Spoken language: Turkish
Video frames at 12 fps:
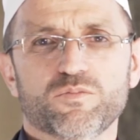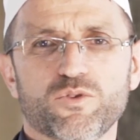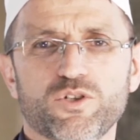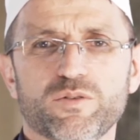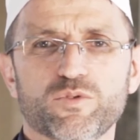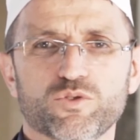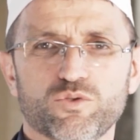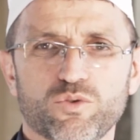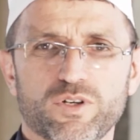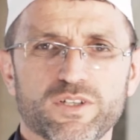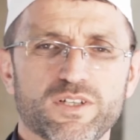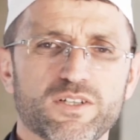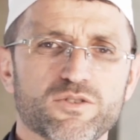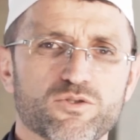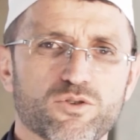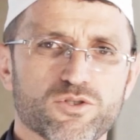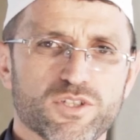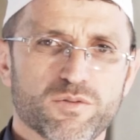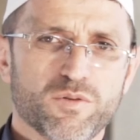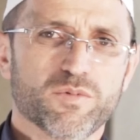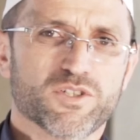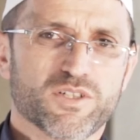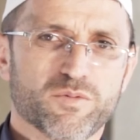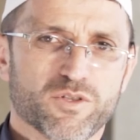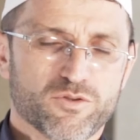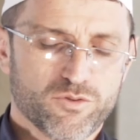böyle bir duayla sözlerime başlamak